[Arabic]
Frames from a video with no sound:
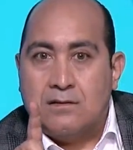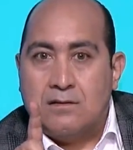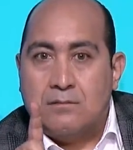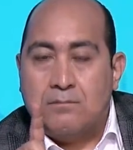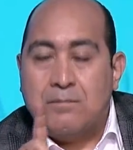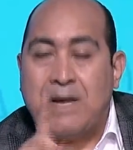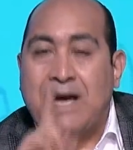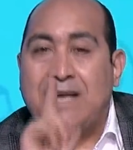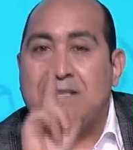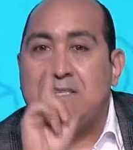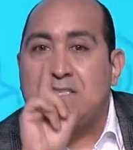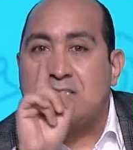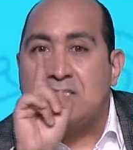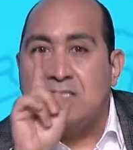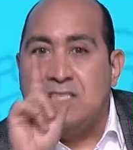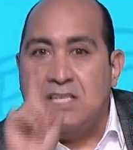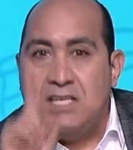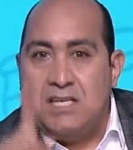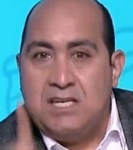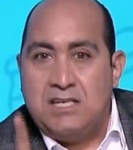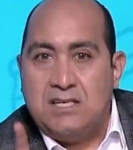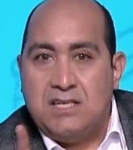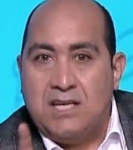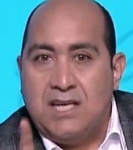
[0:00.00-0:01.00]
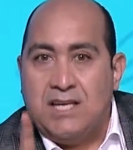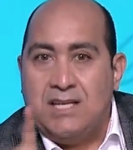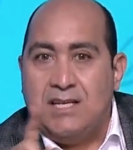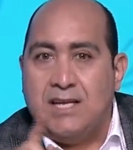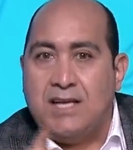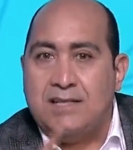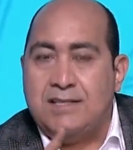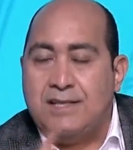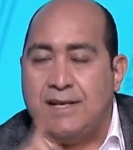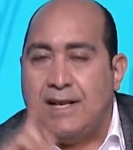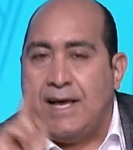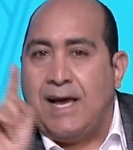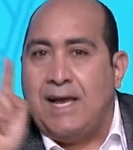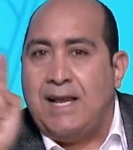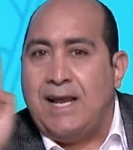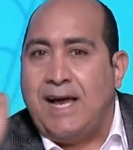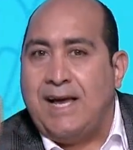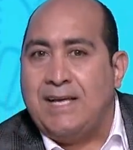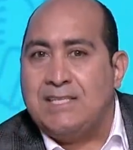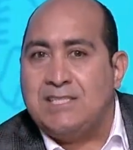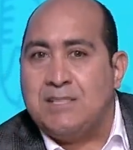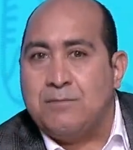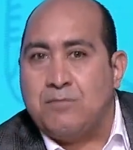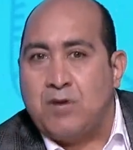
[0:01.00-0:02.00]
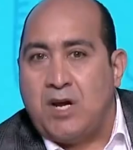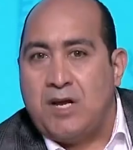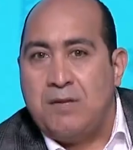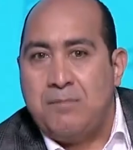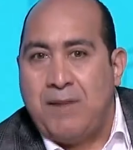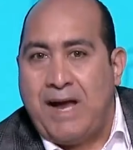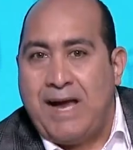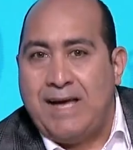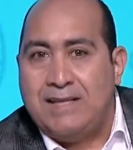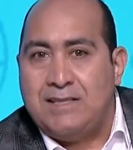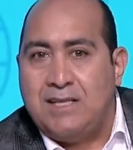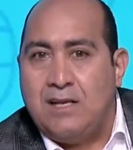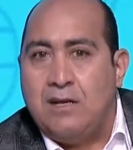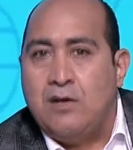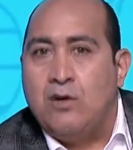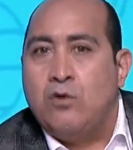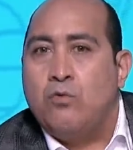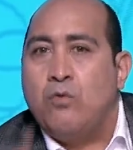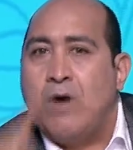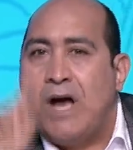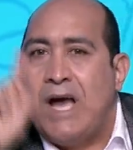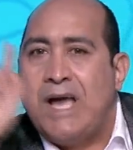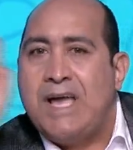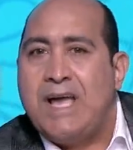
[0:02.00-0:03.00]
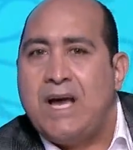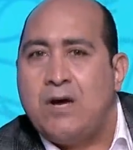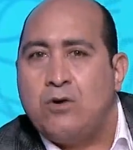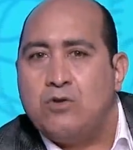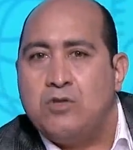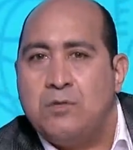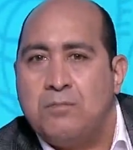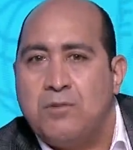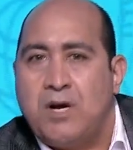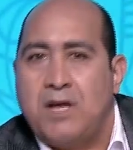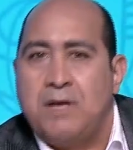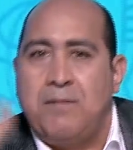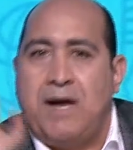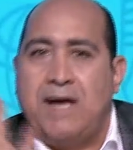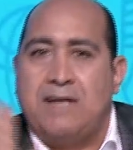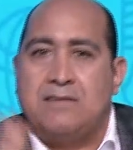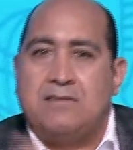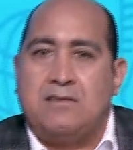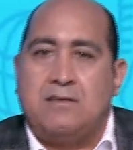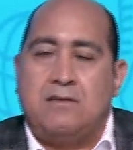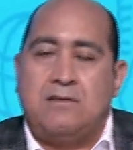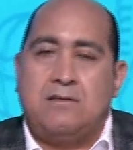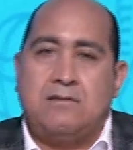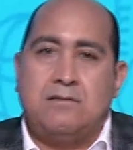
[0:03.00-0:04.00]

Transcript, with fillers: بعد سنين النادي الاهلي عايز ابراهيم عادل وهياخد ابراهيم عادل